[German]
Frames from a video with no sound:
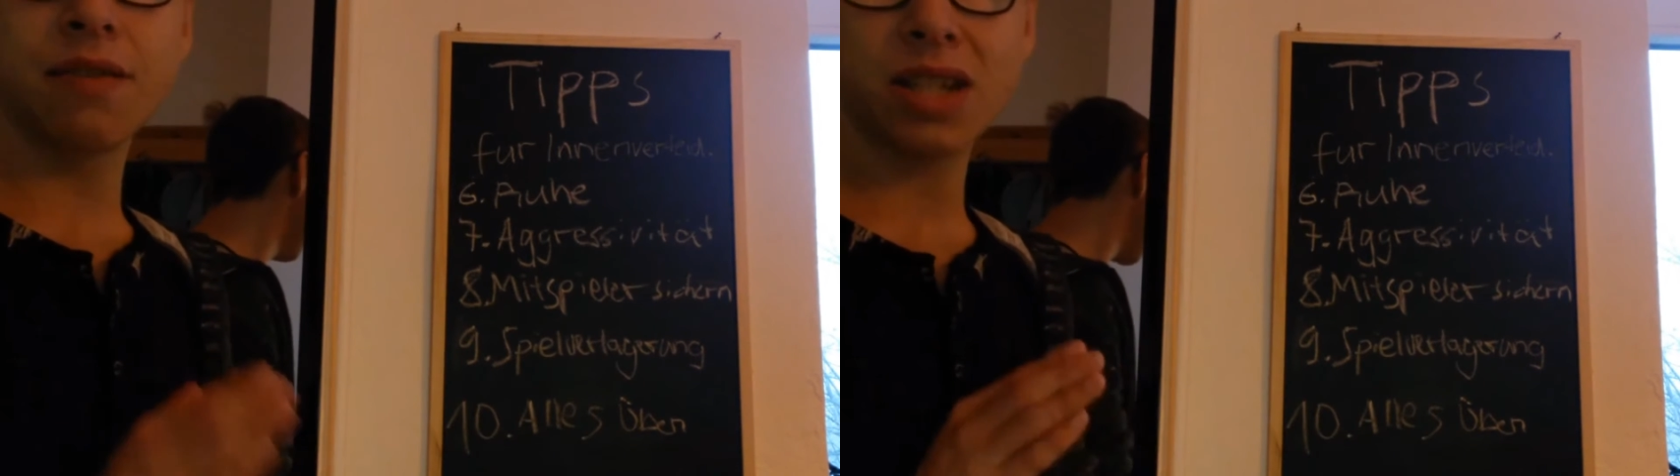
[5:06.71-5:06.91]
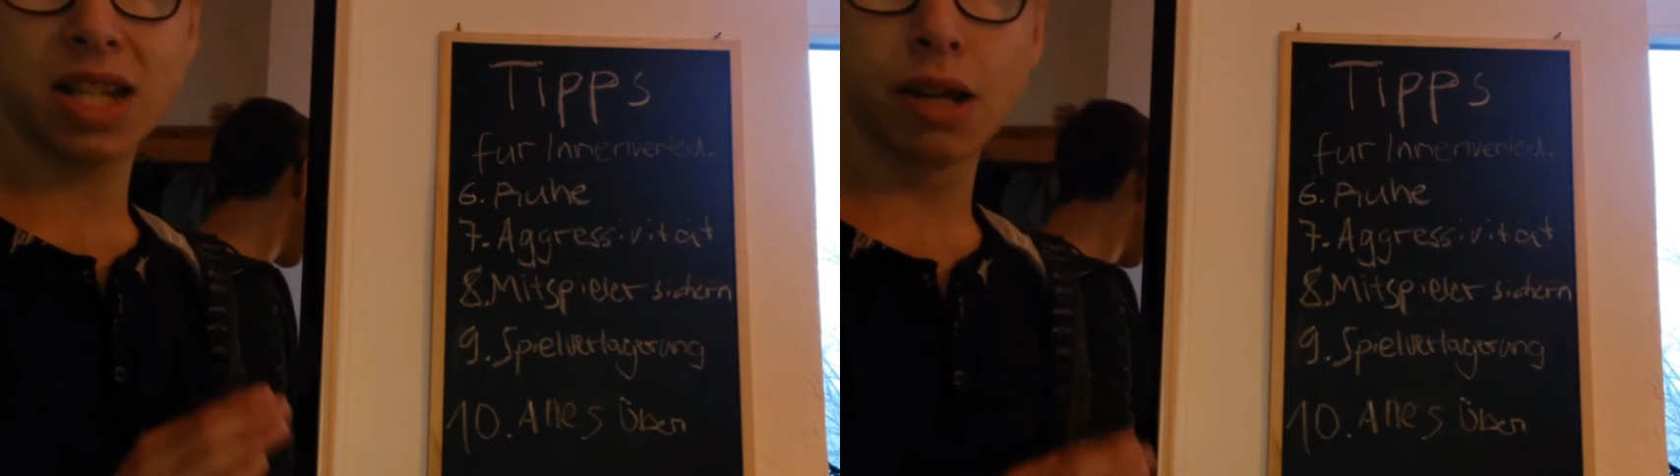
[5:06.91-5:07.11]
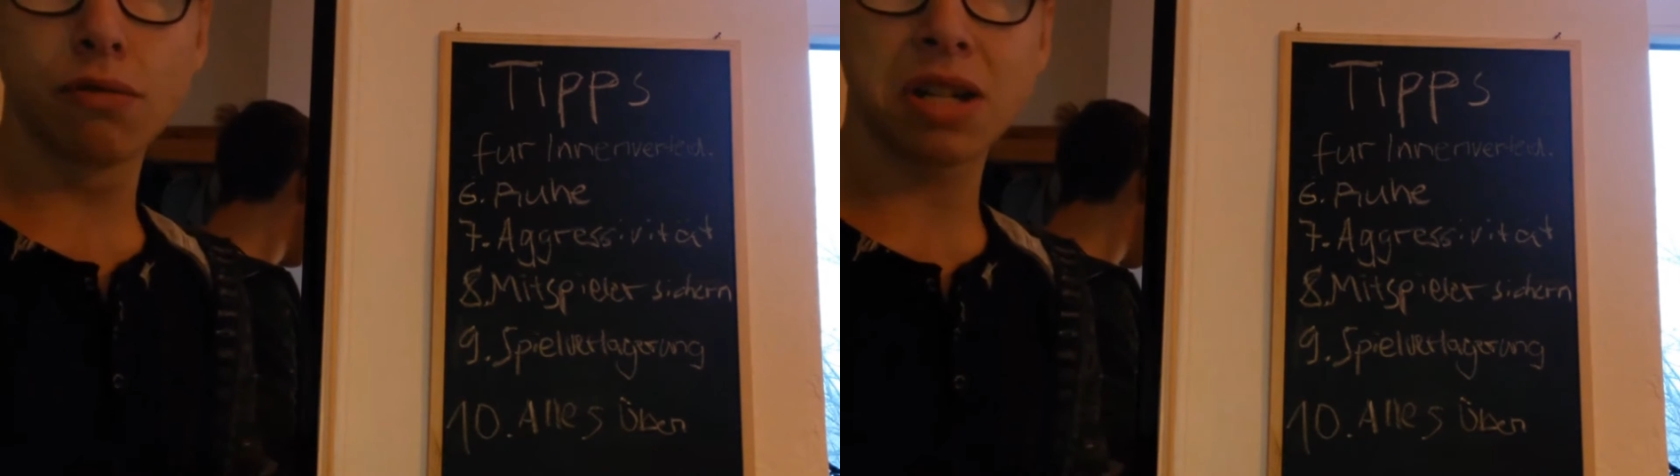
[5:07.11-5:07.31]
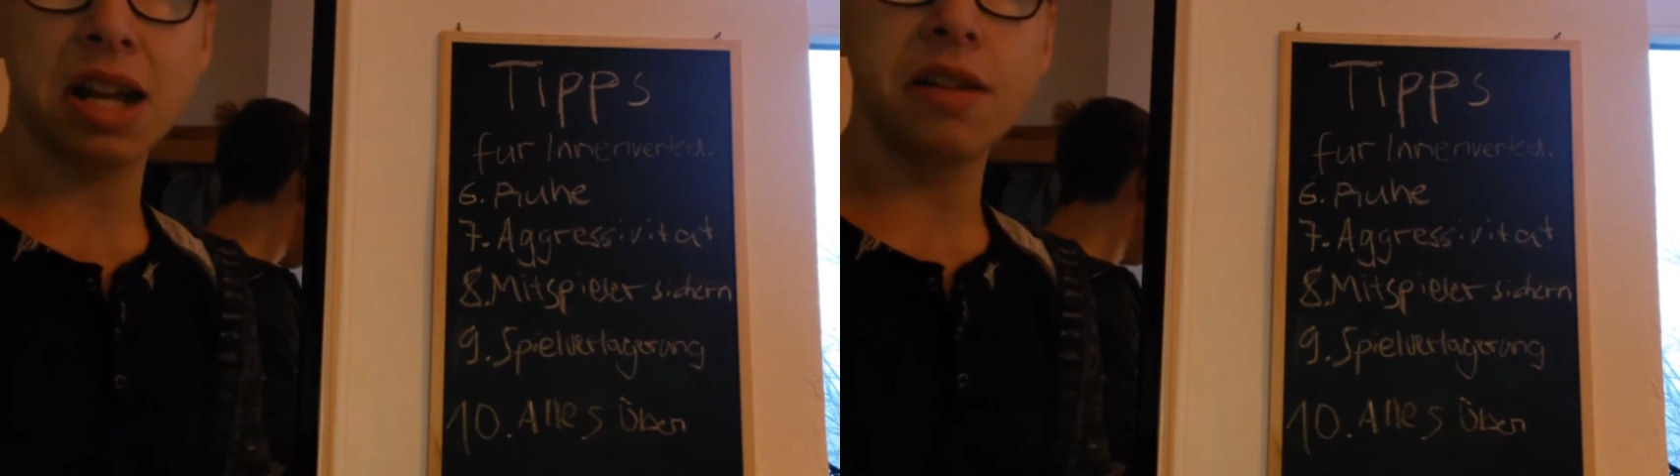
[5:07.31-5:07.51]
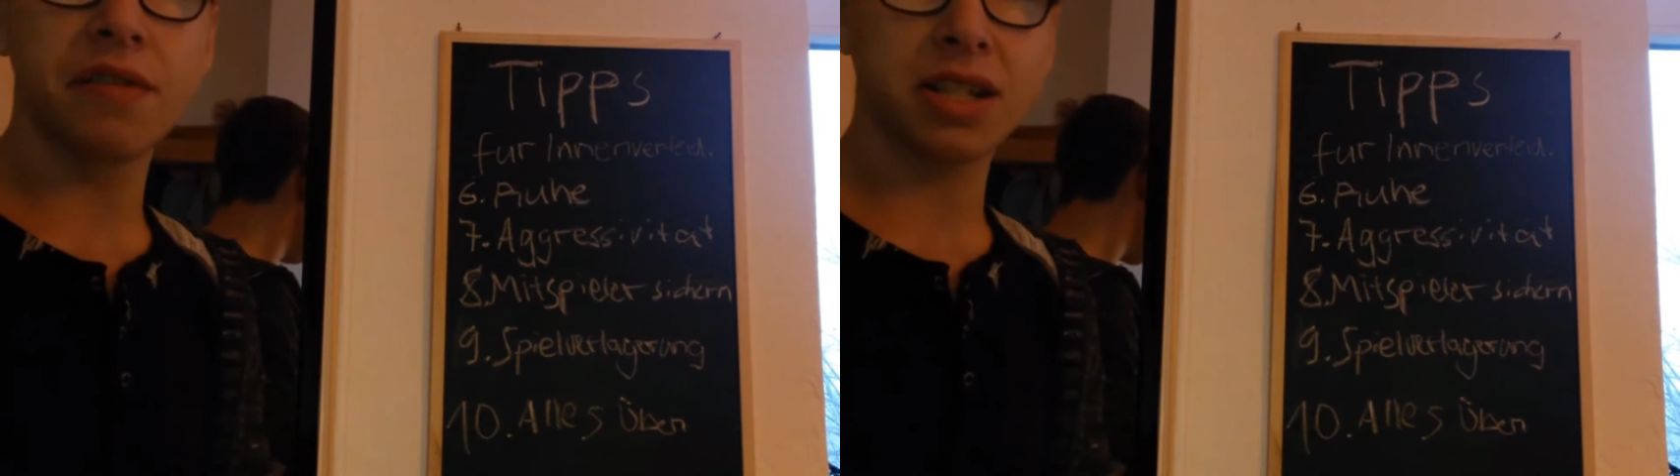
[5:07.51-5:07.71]
was ein guter
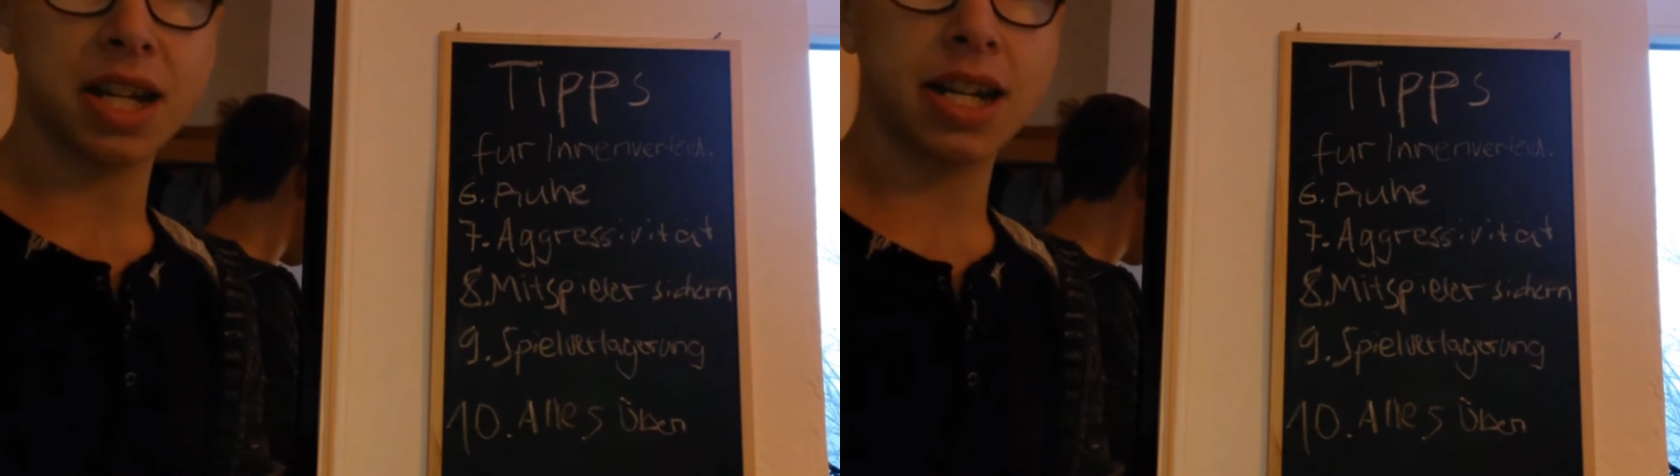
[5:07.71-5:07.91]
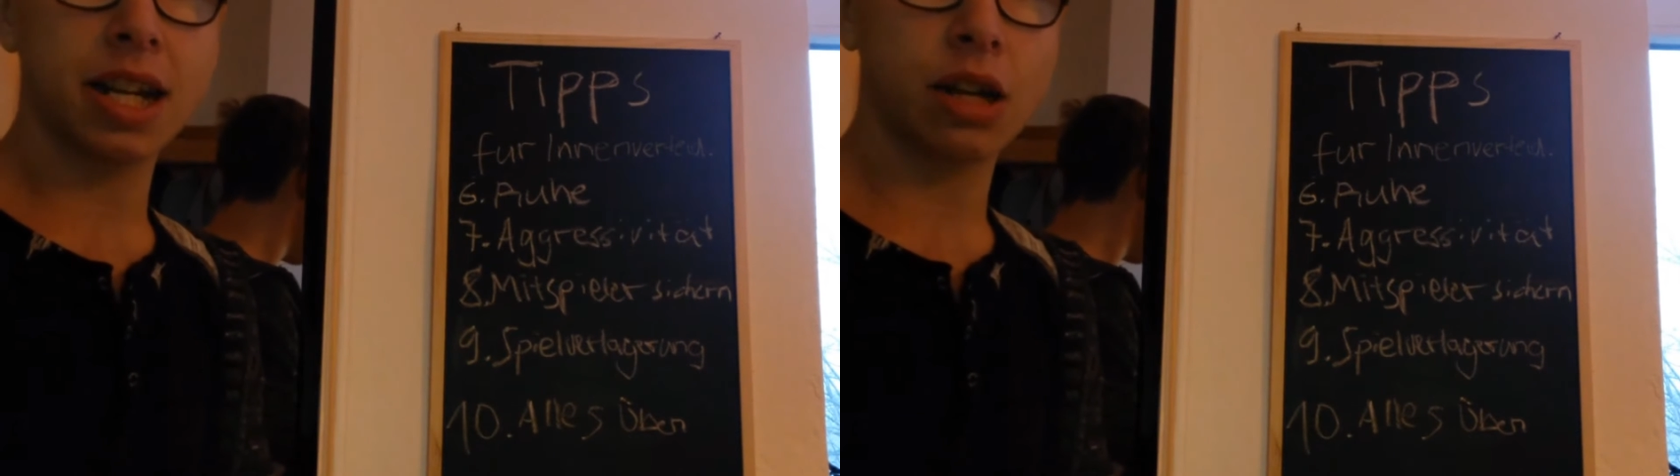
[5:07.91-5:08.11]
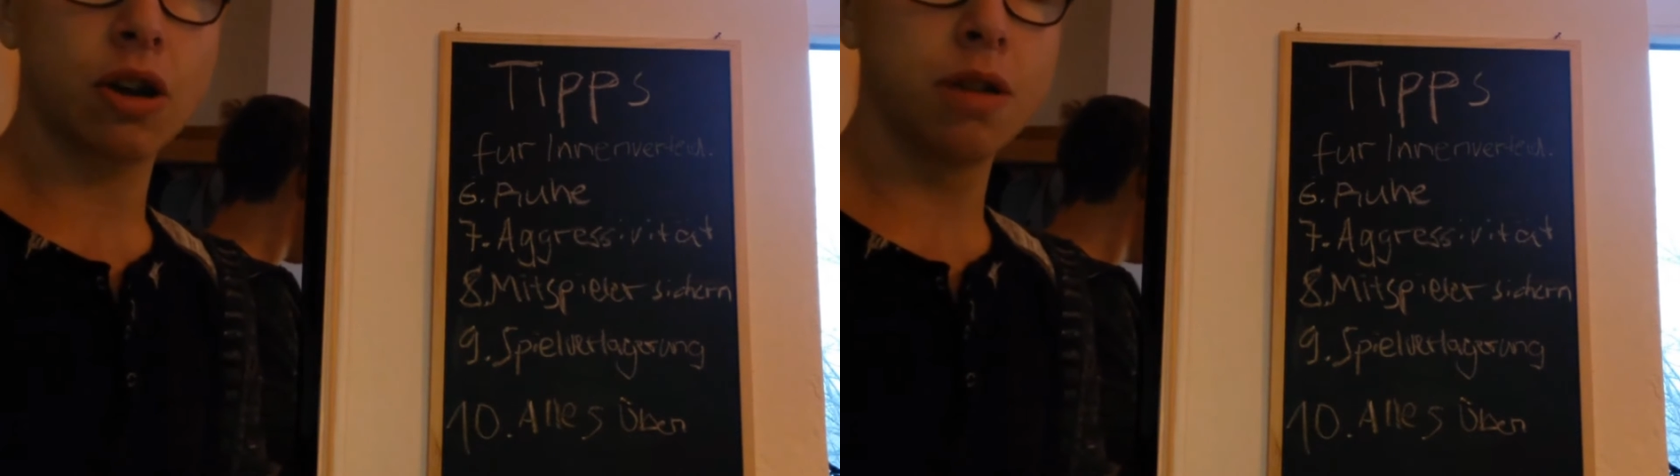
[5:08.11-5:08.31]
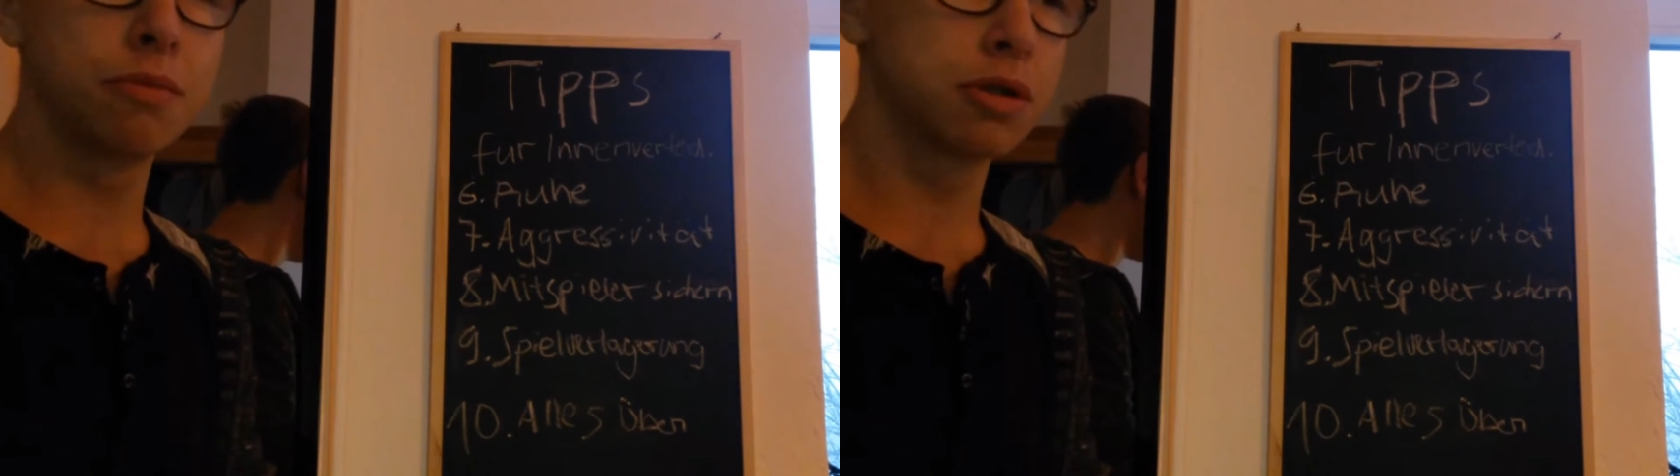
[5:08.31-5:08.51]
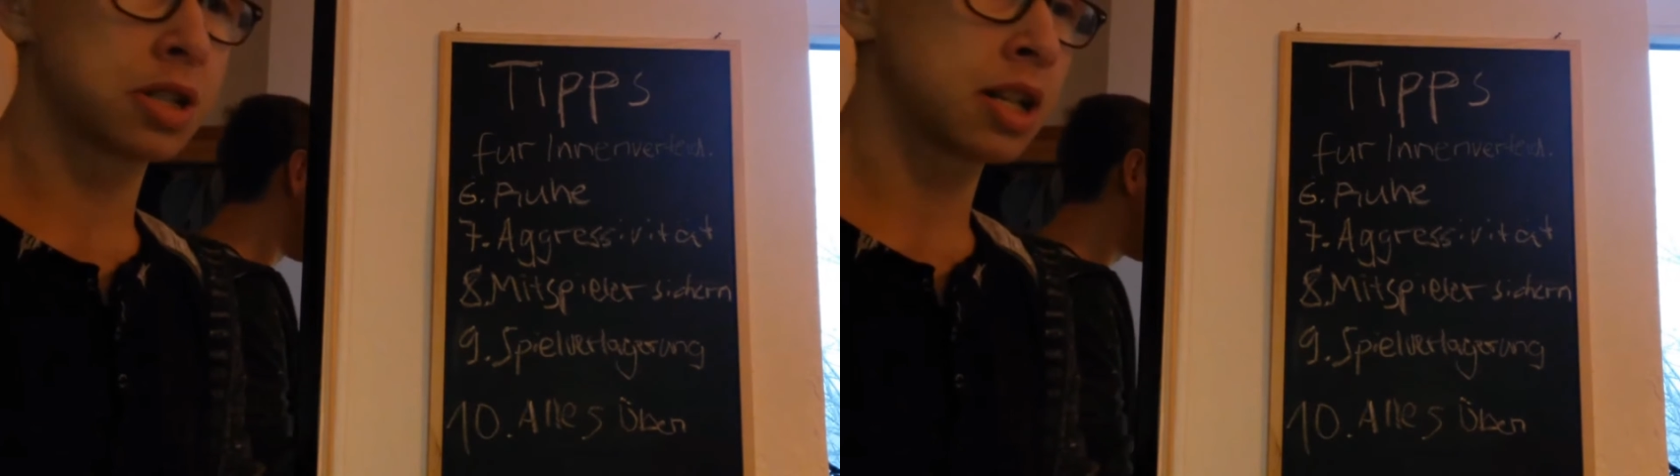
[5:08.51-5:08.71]
Innenverteidiger können
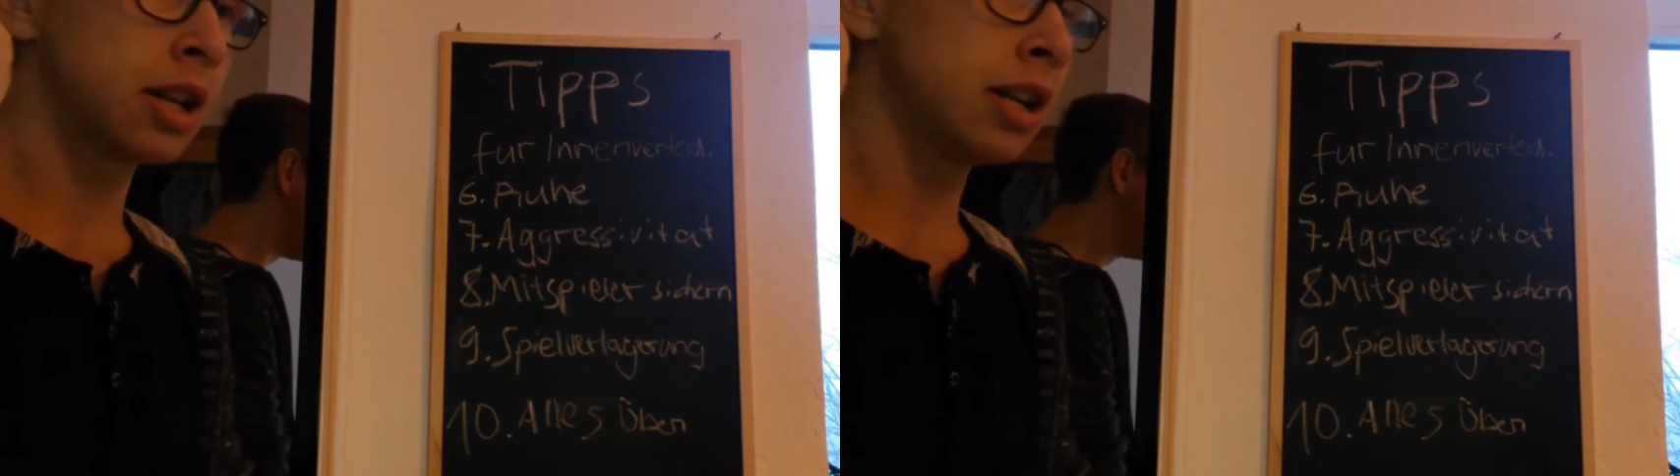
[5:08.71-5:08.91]
muss,